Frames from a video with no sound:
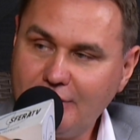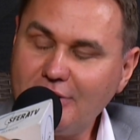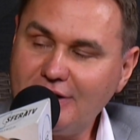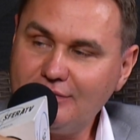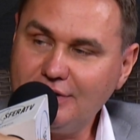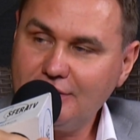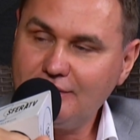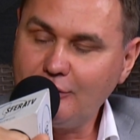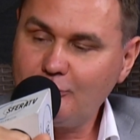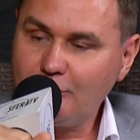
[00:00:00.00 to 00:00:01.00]
prawnik w
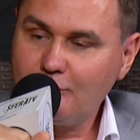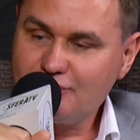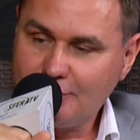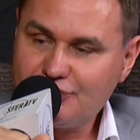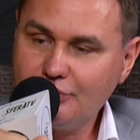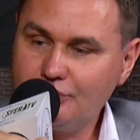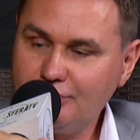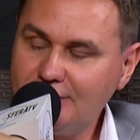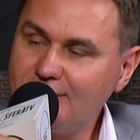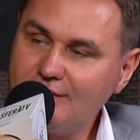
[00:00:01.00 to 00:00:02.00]
ten sposób, że
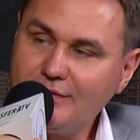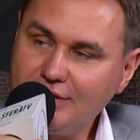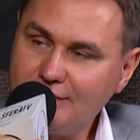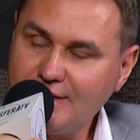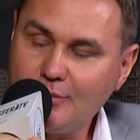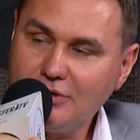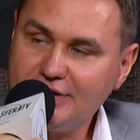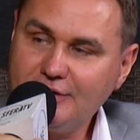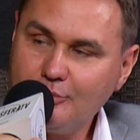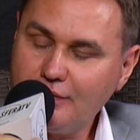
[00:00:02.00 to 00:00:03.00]
przygotuje wezwanie do
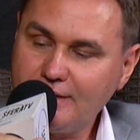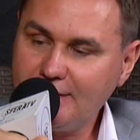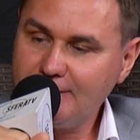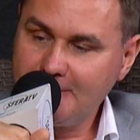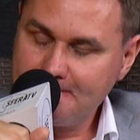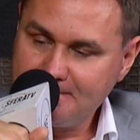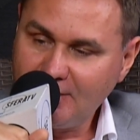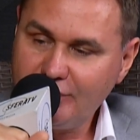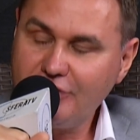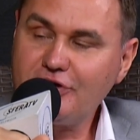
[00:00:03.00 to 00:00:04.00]
zapłaty, pozew,
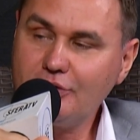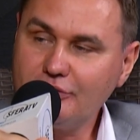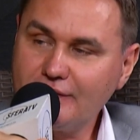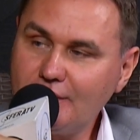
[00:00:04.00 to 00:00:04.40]
wniesie go do